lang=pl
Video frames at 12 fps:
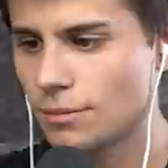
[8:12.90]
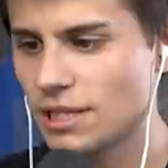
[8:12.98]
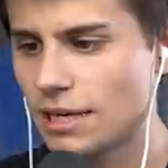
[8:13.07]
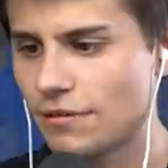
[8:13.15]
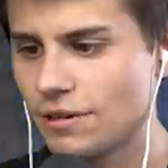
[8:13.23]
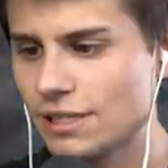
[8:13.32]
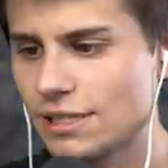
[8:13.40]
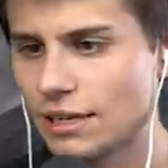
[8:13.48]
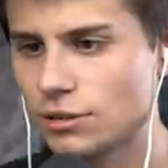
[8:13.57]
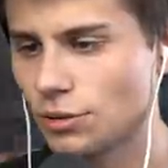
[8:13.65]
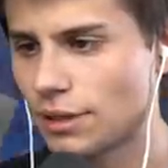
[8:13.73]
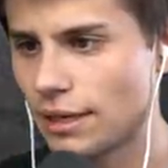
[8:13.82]
Dominika, weź
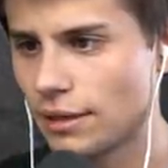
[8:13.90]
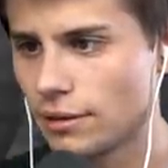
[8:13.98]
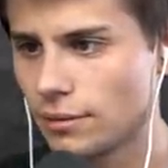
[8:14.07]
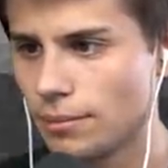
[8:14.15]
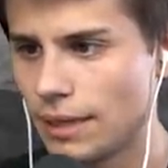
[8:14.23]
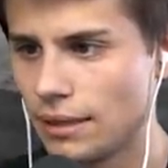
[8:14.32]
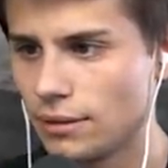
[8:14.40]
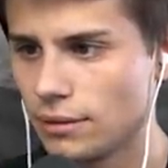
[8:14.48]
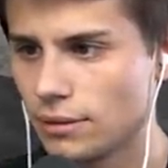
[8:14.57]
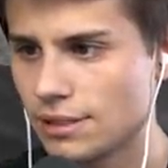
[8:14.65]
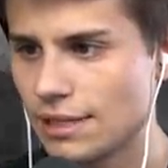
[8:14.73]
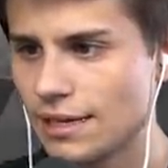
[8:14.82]
stań tutaj. Pa,
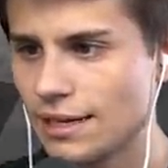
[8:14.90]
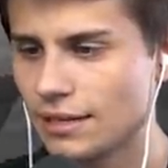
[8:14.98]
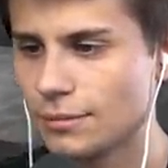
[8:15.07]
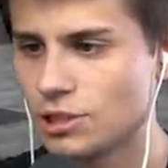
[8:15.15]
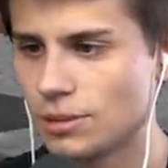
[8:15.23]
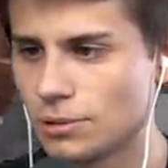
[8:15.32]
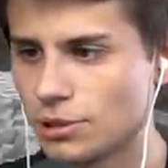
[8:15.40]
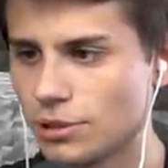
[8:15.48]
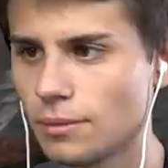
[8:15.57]
stań na tym czymś.